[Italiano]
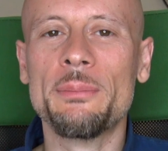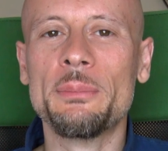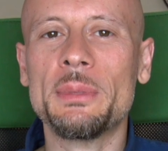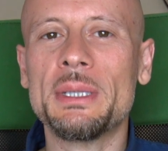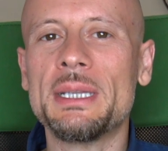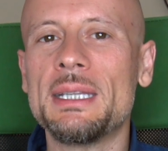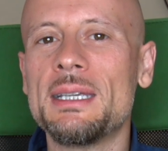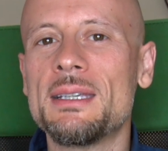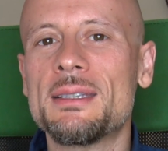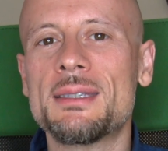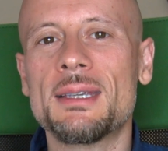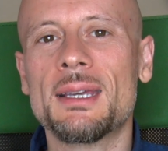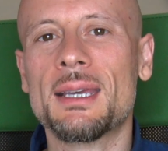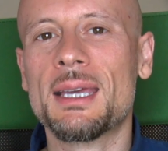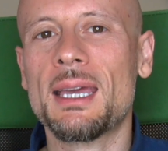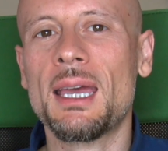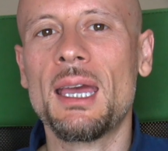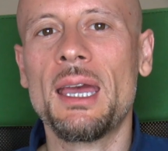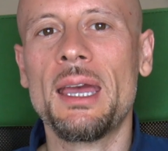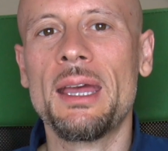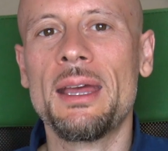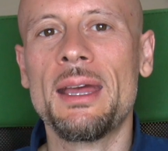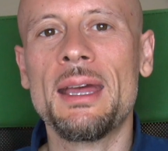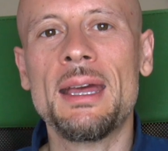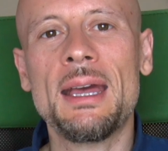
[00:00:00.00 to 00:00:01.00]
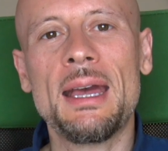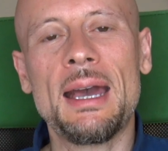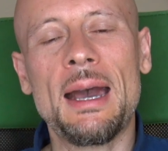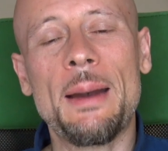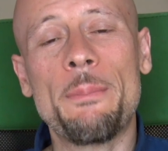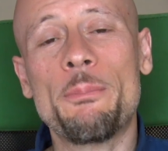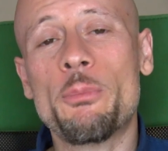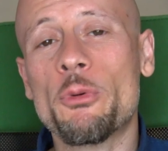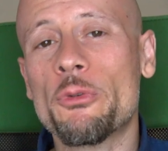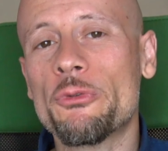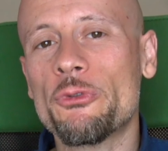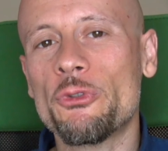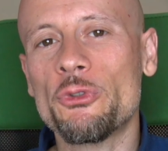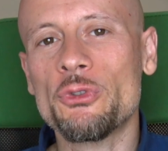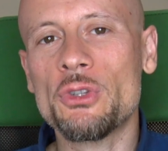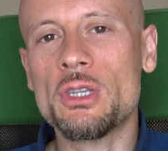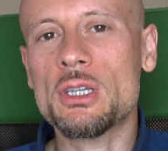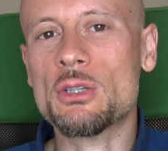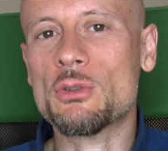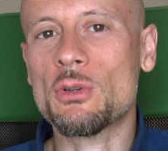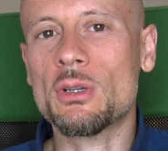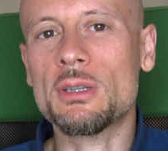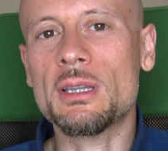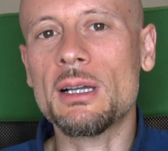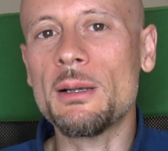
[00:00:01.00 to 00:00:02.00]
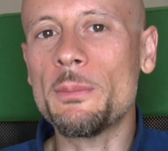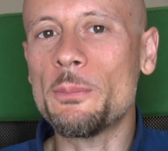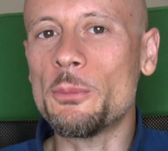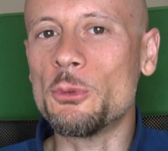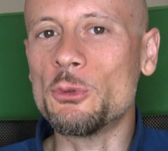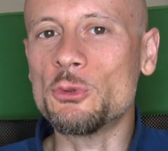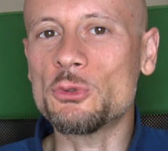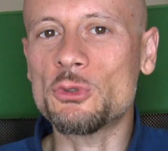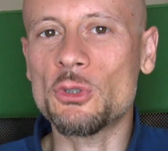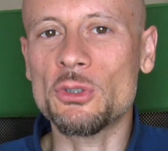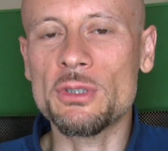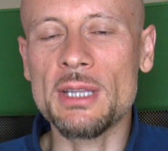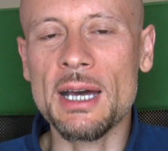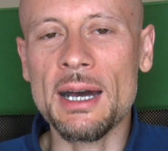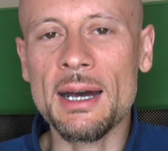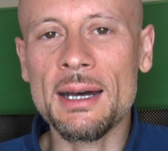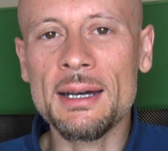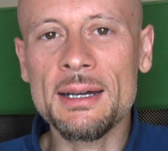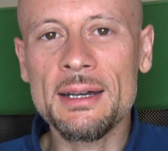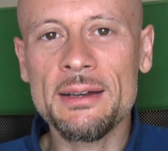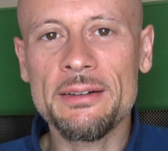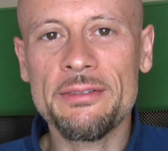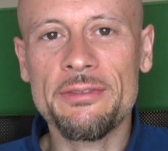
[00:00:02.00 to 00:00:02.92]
mi dice che approfondisco a tal punto da